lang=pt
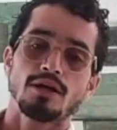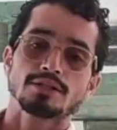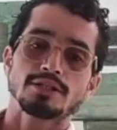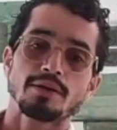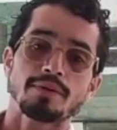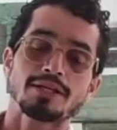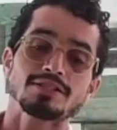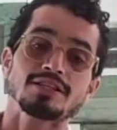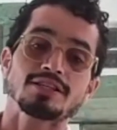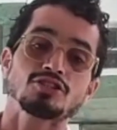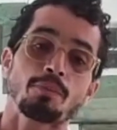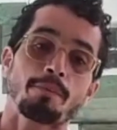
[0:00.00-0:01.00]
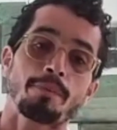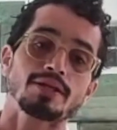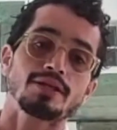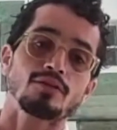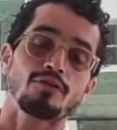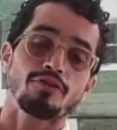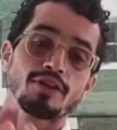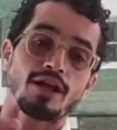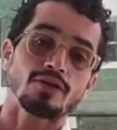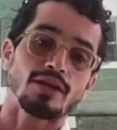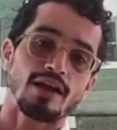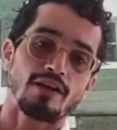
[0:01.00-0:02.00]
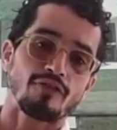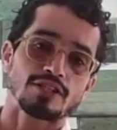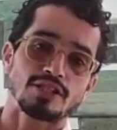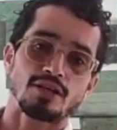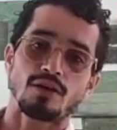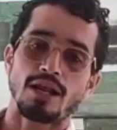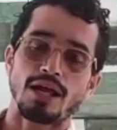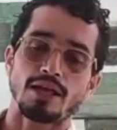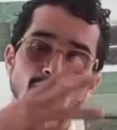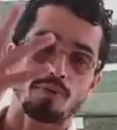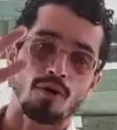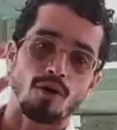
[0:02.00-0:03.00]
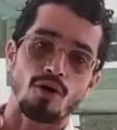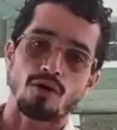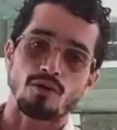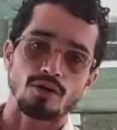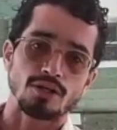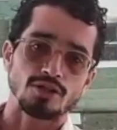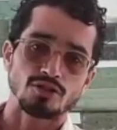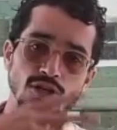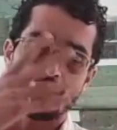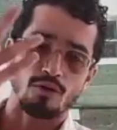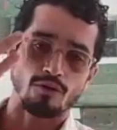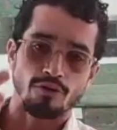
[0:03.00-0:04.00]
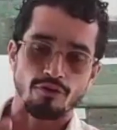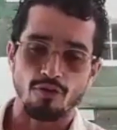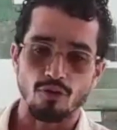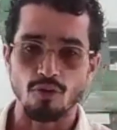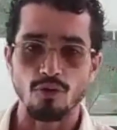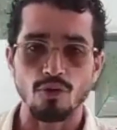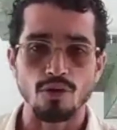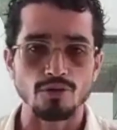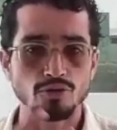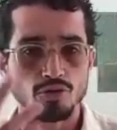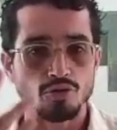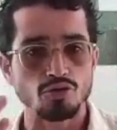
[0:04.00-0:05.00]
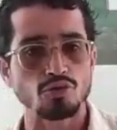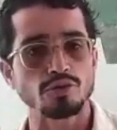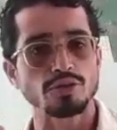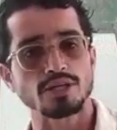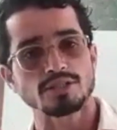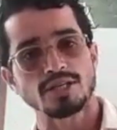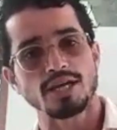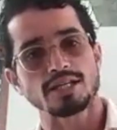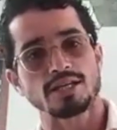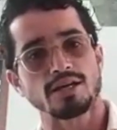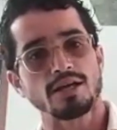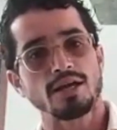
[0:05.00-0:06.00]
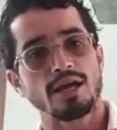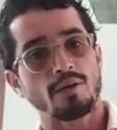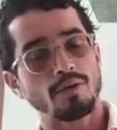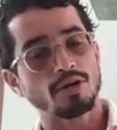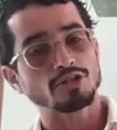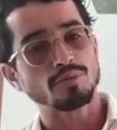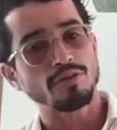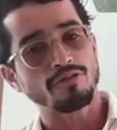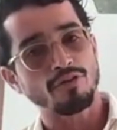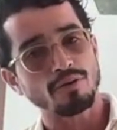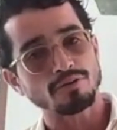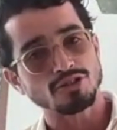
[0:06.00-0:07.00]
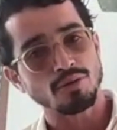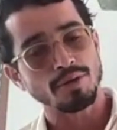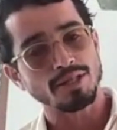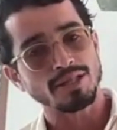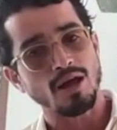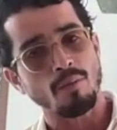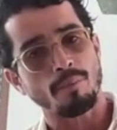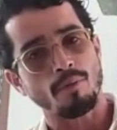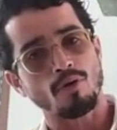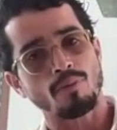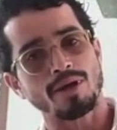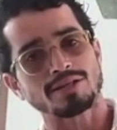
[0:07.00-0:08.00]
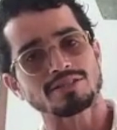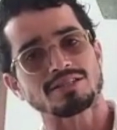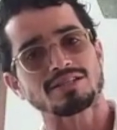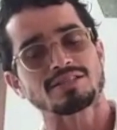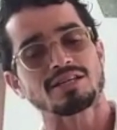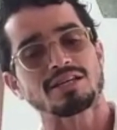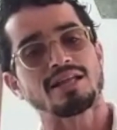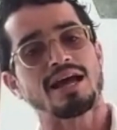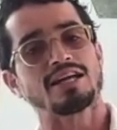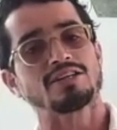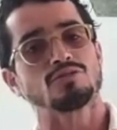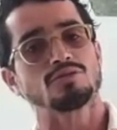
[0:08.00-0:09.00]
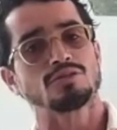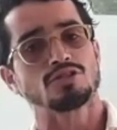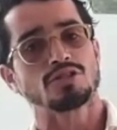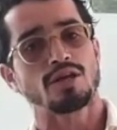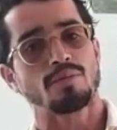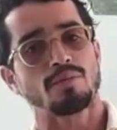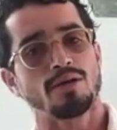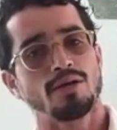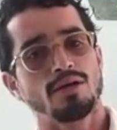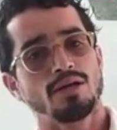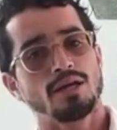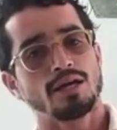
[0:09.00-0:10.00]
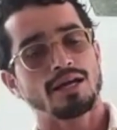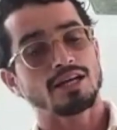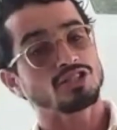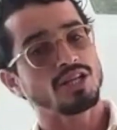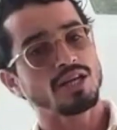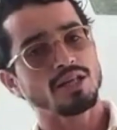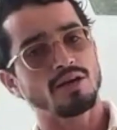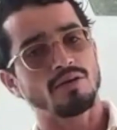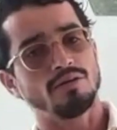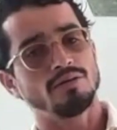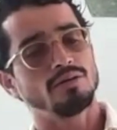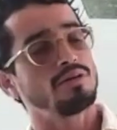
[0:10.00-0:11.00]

Sementes antipita no final da refeição, lá no brócolis, na couve-flor, no chuchu e etc., é uma ótima forma de aumentar um pouco mais a saciedade do sistema. Castanha não.